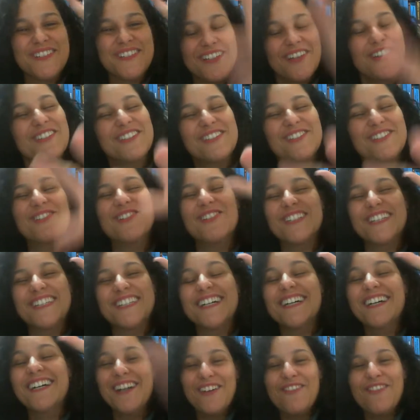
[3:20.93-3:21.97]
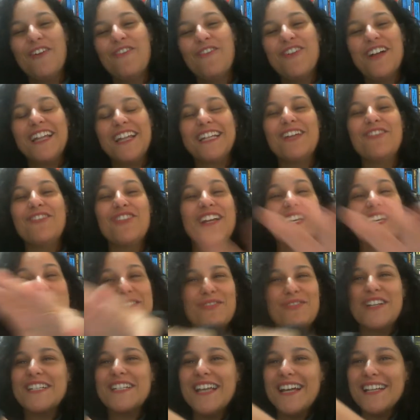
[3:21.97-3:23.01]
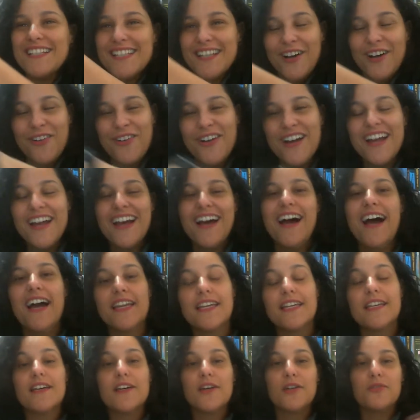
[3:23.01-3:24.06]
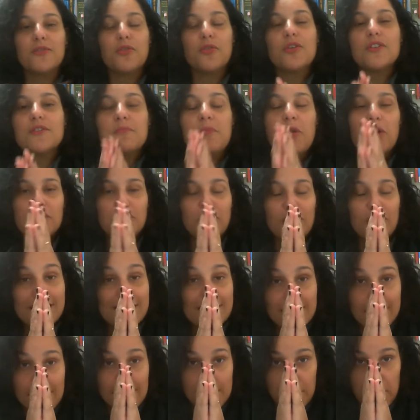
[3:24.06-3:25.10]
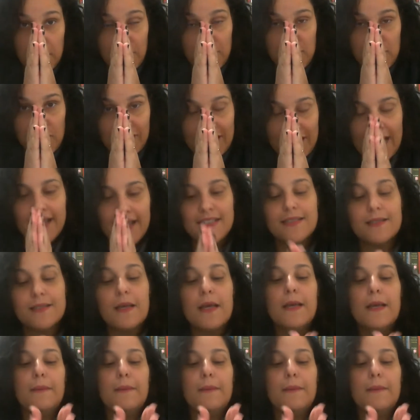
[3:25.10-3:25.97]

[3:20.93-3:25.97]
Então, escuta, vamos falar da flexibilização aí dos motoristas profissionais.